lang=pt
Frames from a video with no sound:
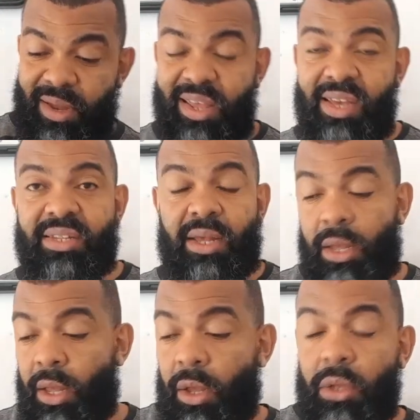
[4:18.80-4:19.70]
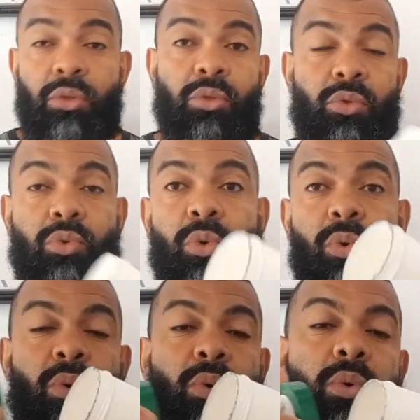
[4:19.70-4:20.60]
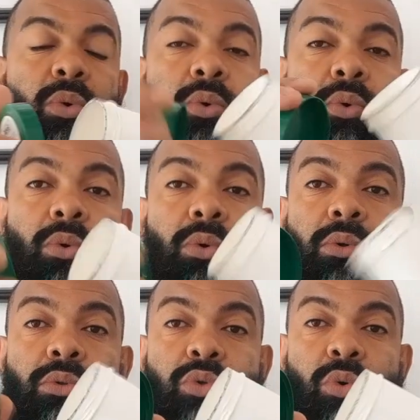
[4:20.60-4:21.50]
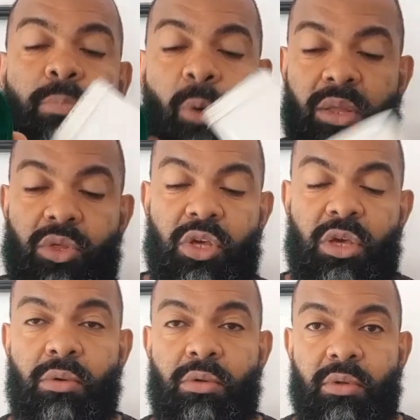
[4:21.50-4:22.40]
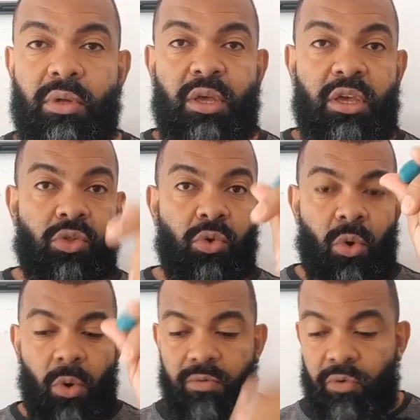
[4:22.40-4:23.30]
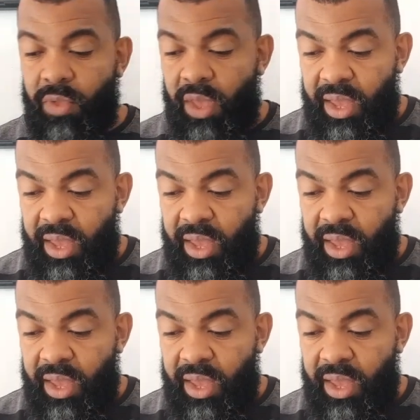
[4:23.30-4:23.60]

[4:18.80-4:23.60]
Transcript: beleza? De um, de um potinho e do ovo.